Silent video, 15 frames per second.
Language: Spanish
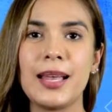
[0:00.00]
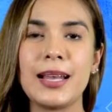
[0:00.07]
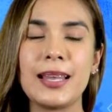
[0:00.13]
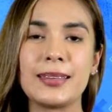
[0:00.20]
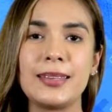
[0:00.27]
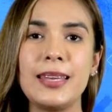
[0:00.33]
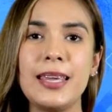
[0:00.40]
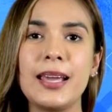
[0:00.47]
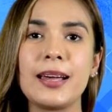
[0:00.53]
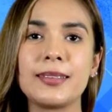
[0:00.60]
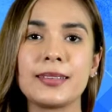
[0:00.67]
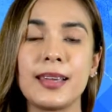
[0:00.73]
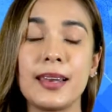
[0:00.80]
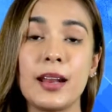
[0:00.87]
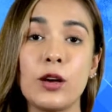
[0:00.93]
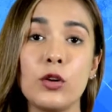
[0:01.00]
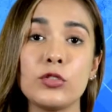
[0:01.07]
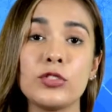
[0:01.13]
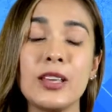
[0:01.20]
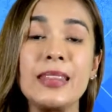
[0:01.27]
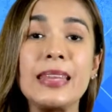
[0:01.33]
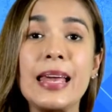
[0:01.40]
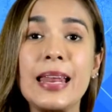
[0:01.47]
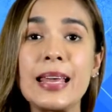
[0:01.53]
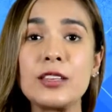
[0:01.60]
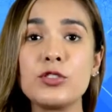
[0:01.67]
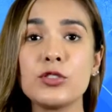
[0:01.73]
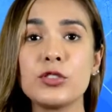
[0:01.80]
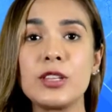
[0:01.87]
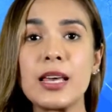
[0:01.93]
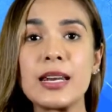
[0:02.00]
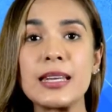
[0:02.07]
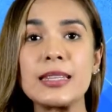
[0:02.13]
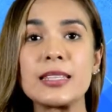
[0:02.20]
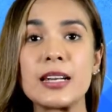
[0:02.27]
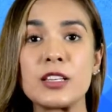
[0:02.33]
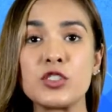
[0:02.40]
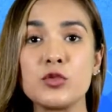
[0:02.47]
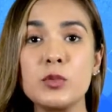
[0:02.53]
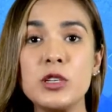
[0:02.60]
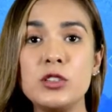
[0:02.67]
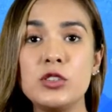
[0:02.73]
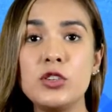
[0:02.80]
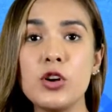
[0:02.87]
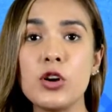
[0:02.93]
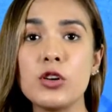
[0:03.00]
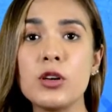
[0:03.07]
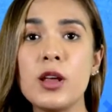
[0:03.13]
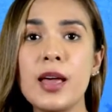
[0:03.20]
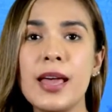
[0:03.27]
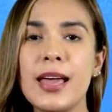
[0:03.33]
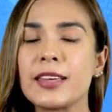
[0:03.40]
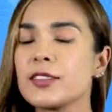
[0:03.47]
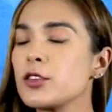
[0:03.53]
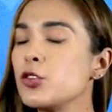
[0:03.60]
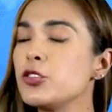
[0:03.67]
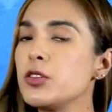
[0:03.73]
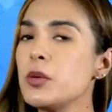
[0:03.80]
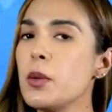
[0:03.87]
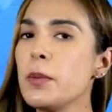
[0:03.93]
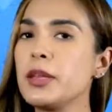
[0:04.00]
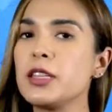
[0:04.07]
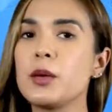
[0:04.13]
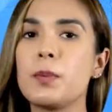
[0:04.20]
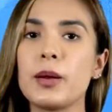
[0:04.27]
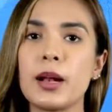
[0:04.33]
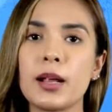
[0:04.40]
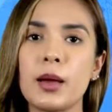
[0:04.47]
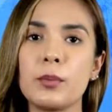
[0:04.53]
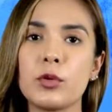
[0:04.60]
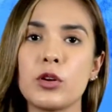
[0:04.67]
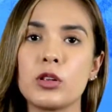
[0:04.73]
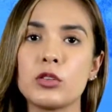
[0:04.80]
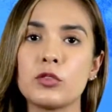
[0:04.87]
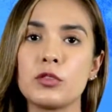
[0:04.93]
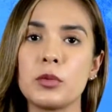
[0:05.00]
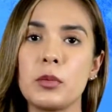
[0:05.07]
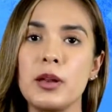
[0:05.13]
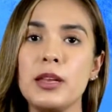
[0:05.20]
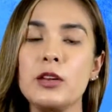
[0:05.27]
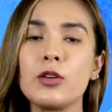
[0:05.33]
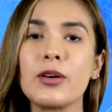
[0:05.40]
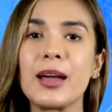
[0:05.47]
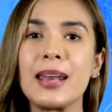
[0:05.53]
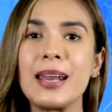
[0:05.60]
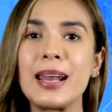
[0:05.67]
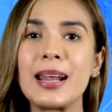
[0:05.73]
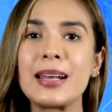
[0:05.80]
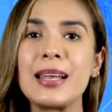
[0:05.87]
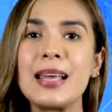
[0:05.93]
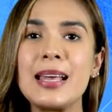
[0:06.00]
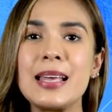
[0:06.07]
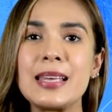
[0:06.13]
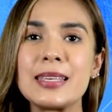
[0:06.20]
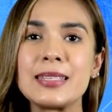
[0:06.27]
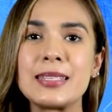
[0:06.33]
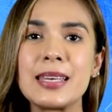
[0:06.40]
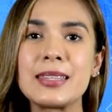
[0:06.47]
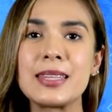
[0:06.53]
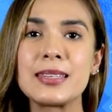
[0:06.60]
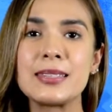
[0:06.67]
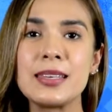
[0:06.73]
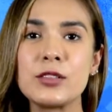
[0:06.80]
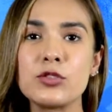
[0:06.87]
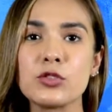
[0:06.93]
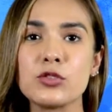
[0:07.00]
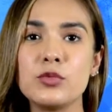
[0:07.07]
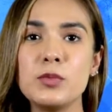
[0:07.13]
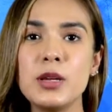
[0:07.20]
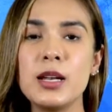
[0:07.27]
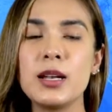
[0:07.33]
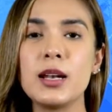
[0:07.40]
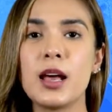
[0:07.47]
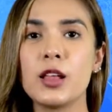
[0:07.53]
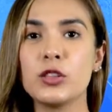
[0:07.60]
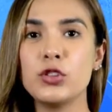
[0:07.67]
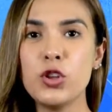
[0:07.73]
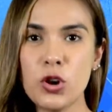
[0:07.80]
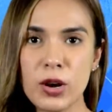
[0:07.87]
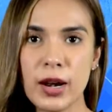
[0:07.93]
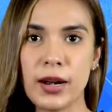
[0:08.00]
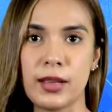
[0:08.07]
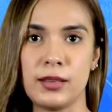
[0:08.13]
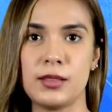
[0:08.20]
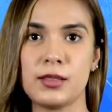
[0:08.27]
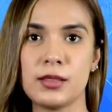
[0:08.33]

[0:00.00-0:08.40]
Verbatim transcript: las ligas que negocian derechos de retransmisión exclusivamente para el campeonato femenino generan 700 mil dólares,